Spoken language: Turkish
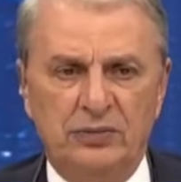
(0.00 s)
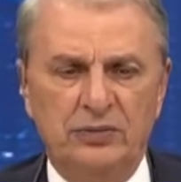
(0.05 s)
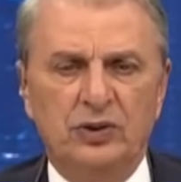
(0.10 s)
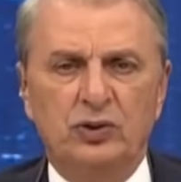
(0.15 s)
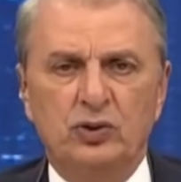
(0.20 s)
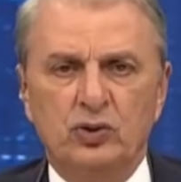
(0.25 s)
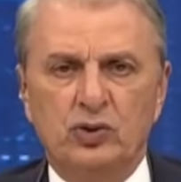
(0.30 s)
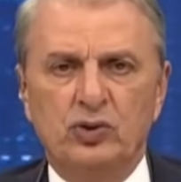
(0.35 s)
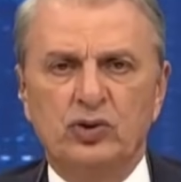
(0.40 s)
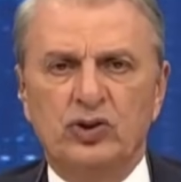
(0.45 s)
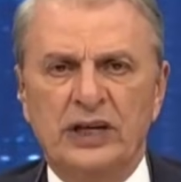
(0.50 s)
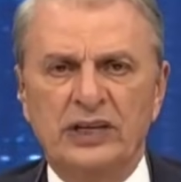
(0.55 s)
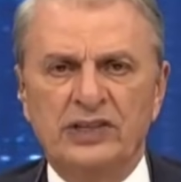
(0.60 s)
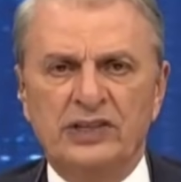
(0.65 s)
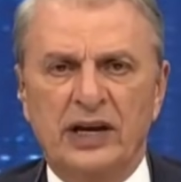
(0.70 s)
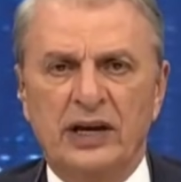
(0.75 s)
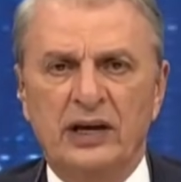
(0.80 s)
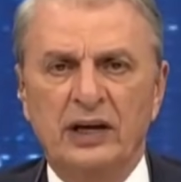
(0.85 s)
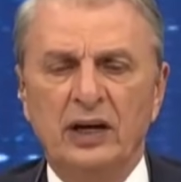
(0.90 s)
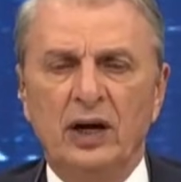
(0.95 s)
E şimdi
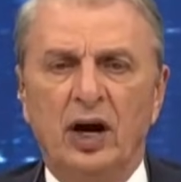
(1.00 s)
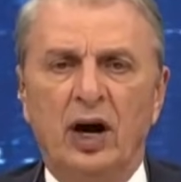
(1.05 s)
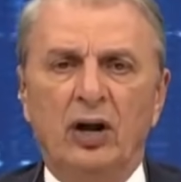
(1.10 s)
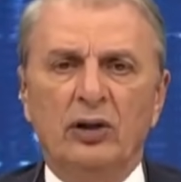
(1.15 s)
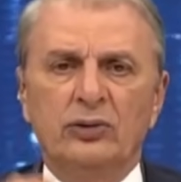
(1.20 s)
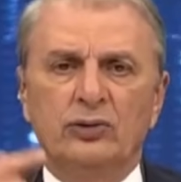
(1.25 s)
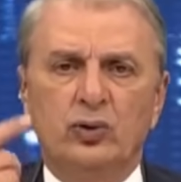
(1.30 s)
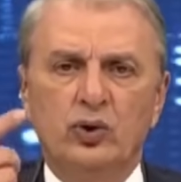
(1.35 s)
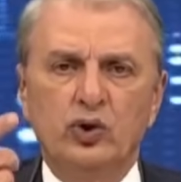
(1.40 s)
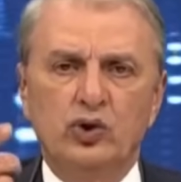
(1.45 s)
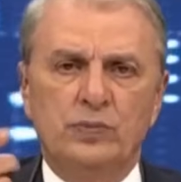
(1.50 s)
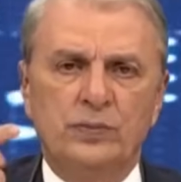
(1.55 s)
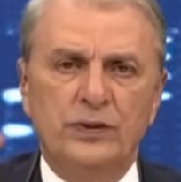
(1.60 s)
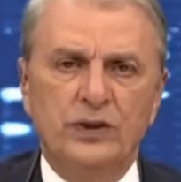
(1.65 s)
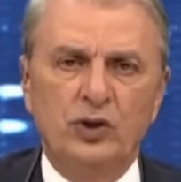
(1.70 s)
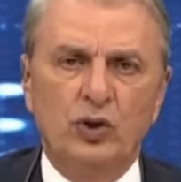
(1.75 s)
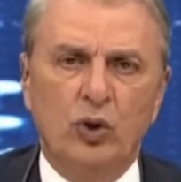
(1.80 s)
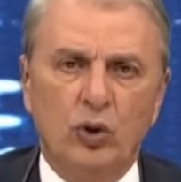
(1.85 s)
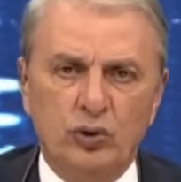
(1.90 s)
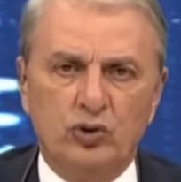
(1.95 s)
düşünsenize
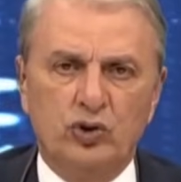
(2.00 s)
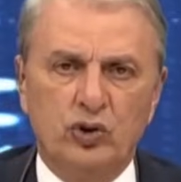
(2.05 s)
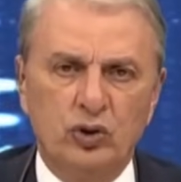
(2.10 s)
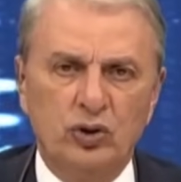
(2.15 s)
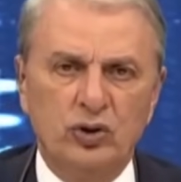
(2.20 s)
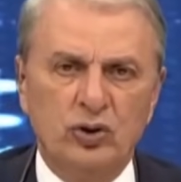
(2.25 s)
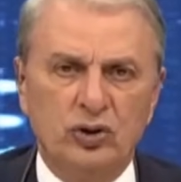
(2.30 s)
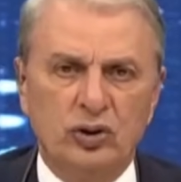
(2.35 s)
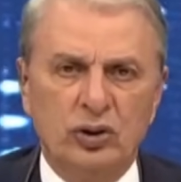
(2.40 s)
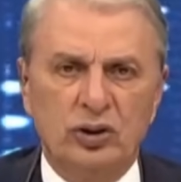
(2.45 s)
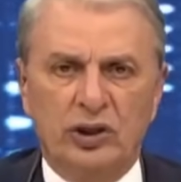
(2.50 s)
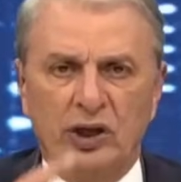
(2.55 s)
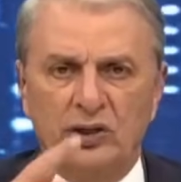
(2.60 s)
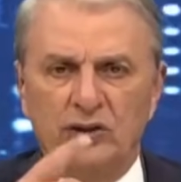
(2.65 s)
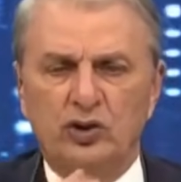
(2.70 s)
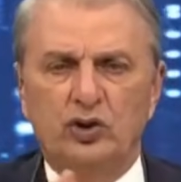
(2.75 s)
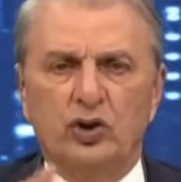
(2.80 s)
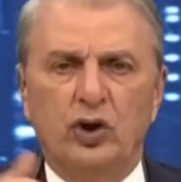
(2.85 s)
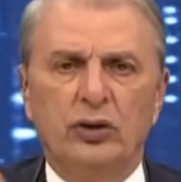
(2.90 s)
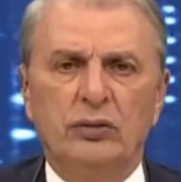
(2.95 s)
600 bin yolcuyu
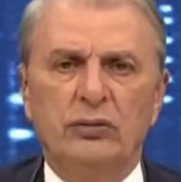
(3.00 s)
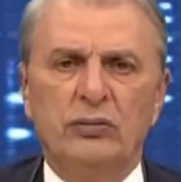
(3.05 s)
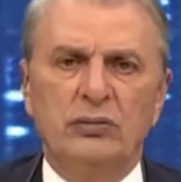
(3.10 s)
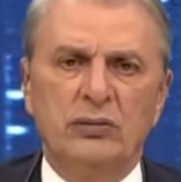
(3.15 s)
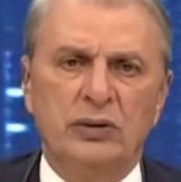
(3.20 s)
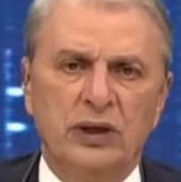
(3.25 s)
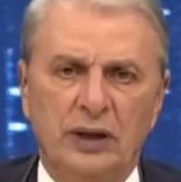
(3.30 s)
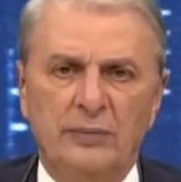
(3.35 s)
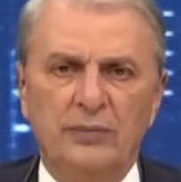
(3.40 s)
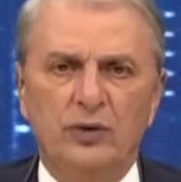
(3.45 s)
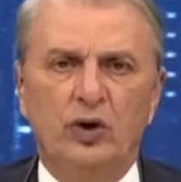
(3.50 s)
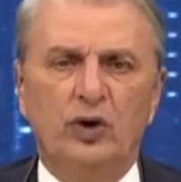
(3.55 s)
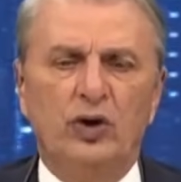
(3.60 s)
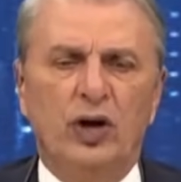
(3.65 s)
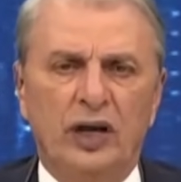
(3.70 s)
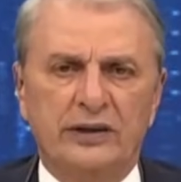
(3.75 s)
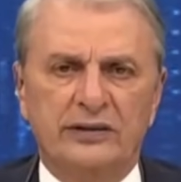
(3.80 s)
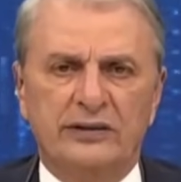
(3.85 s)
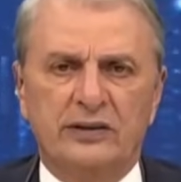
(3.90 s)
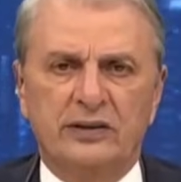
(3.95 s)
Kadıköy
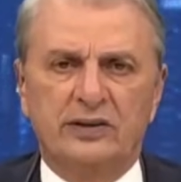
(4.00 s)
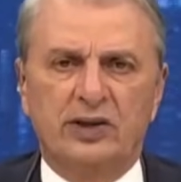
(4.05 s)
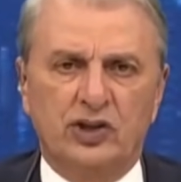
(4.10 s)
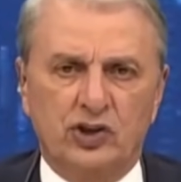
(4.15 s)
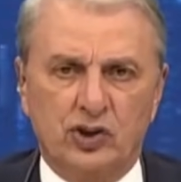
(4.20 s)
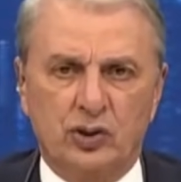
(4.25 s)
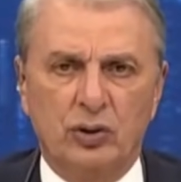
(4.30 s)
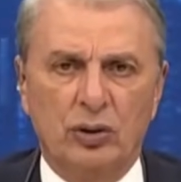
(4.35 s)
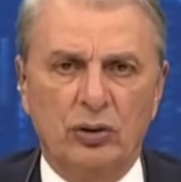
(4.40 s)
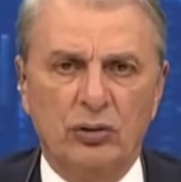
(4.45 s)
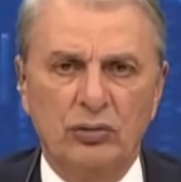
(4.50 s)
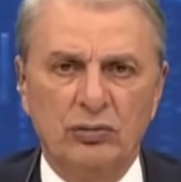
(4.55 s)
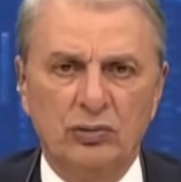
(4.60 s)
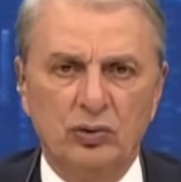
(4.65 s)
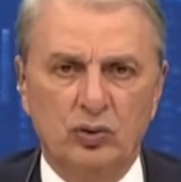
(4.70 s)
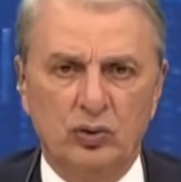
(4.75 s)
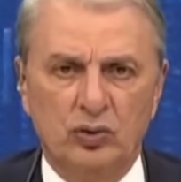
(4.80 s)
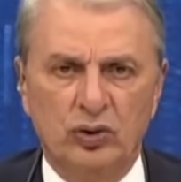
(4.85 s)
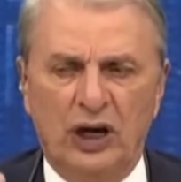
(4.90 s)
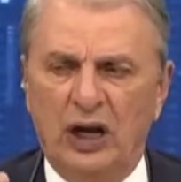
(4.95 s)
Eminönü hattı
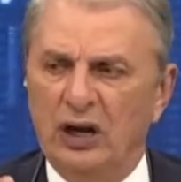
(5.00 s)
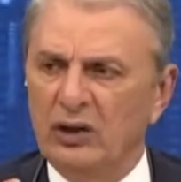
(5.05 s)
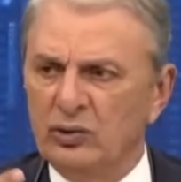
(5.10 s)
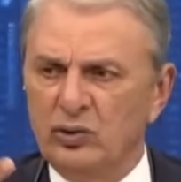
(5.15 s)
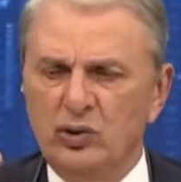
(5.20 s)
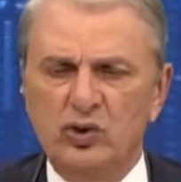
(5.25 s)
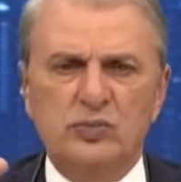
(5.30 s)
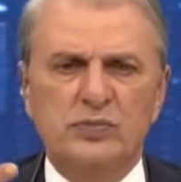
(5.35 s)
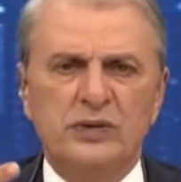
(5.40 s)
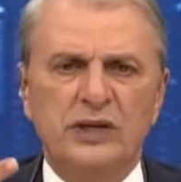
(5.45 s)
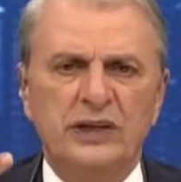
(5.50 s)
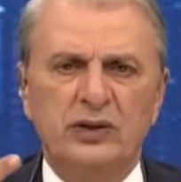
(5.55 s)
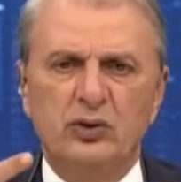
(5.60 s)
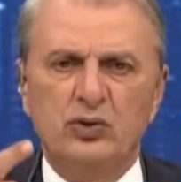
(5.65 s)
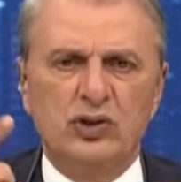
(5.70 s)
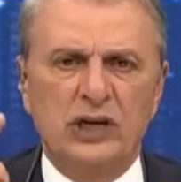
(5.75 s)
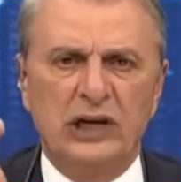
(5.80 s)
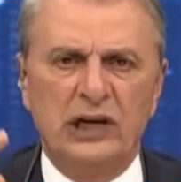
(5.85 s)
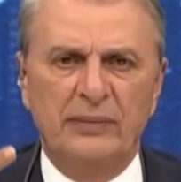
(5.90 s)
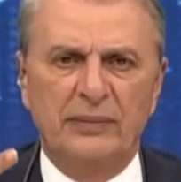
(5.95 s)
taşıyor. Günde 600
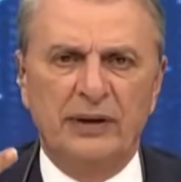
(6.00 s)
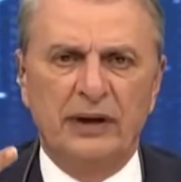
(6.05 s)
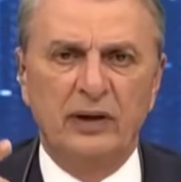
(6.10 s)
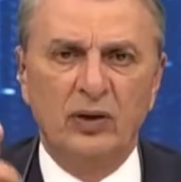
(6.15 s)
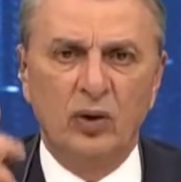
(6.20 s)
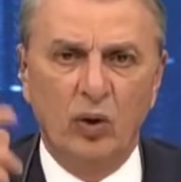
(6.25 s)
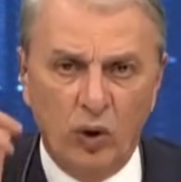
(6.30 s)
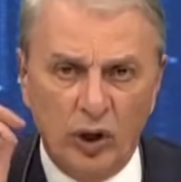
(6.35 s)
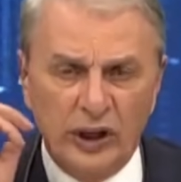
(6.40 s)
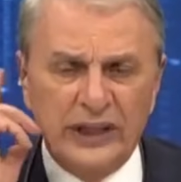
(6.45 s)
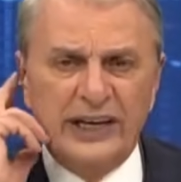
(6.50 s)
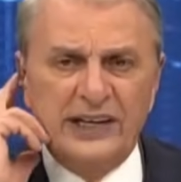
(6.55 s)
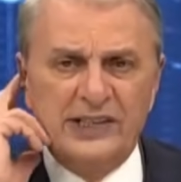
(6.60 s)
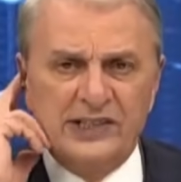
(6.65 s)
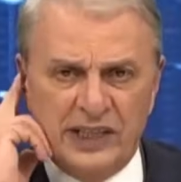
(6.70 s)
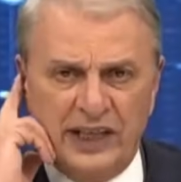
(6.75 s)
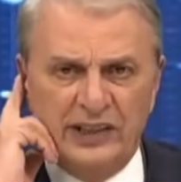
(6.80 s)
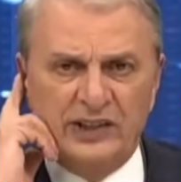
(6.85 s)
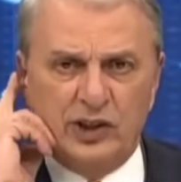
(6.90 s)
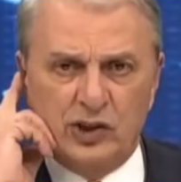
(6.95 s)
mi 750 mi? O
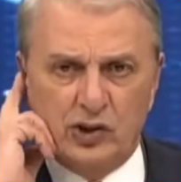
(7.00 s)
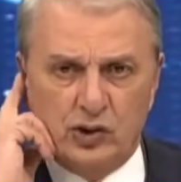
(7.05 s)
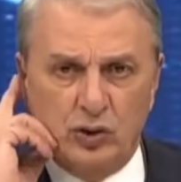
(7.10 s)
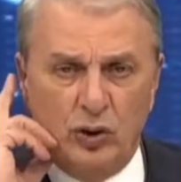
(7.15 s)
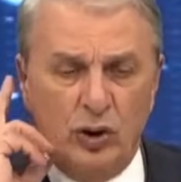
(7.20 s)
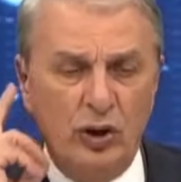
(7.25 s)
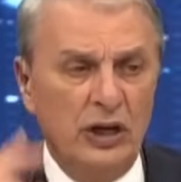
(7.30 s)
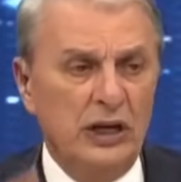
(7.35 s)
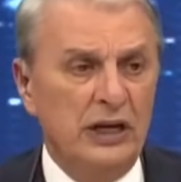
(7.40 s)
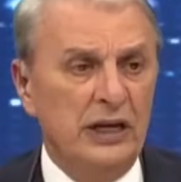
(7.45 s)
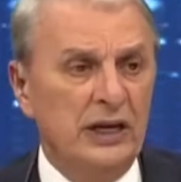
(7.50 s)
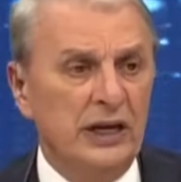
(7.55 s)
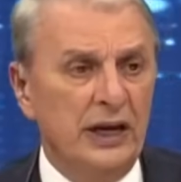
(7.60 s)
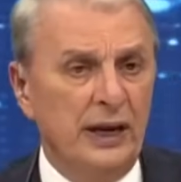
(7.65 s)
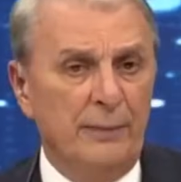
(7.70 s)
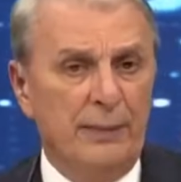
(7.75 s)
kadar insan taşıyor.